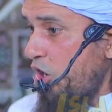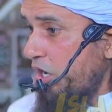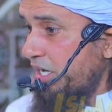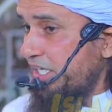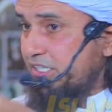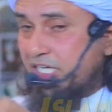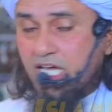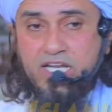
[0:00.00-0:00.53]

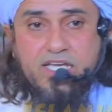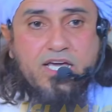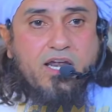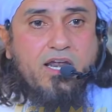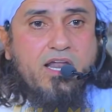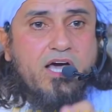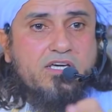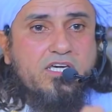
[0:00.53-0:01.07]
औरत के लिए
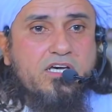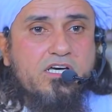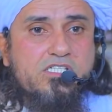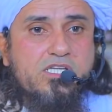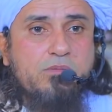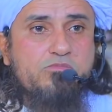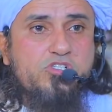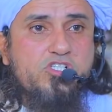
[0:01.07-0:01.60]
अल्लाह की
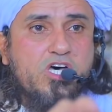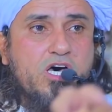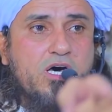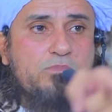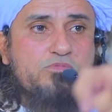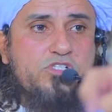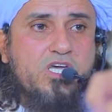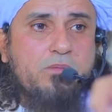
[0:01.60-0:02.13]
कसम
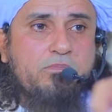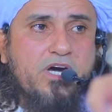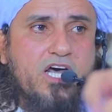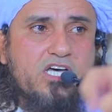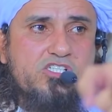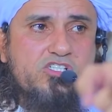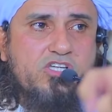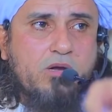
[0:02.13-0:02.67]
सबसे
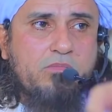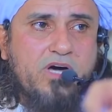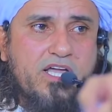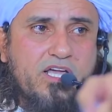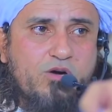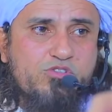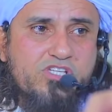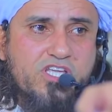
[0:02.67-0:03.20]
बड़ा
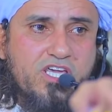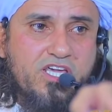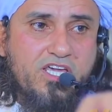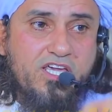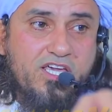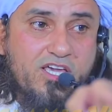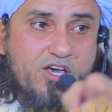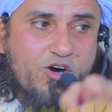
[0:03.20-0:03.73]
सरमाया उसकी
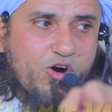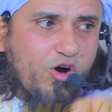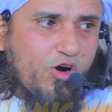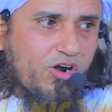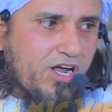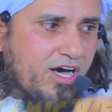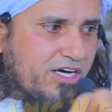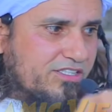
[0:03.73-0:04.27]

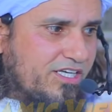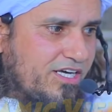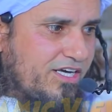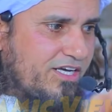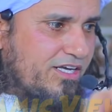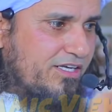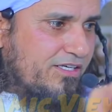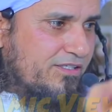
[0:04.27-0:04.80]
औलाद
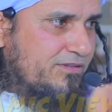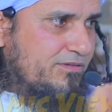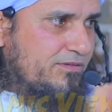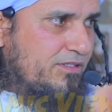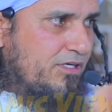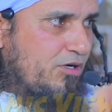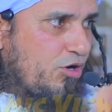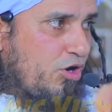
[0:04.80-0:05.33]
है
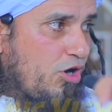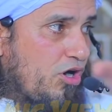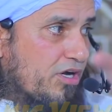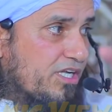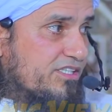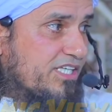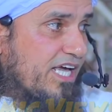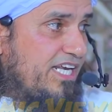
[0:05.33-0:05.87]

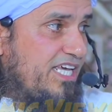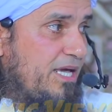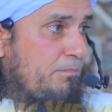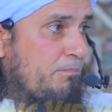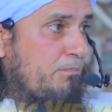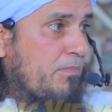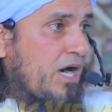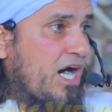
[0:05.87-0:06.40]
औरत के लिए
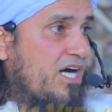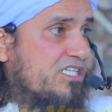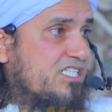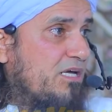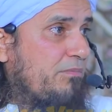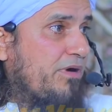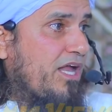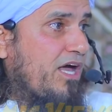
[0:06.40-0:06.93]
मां से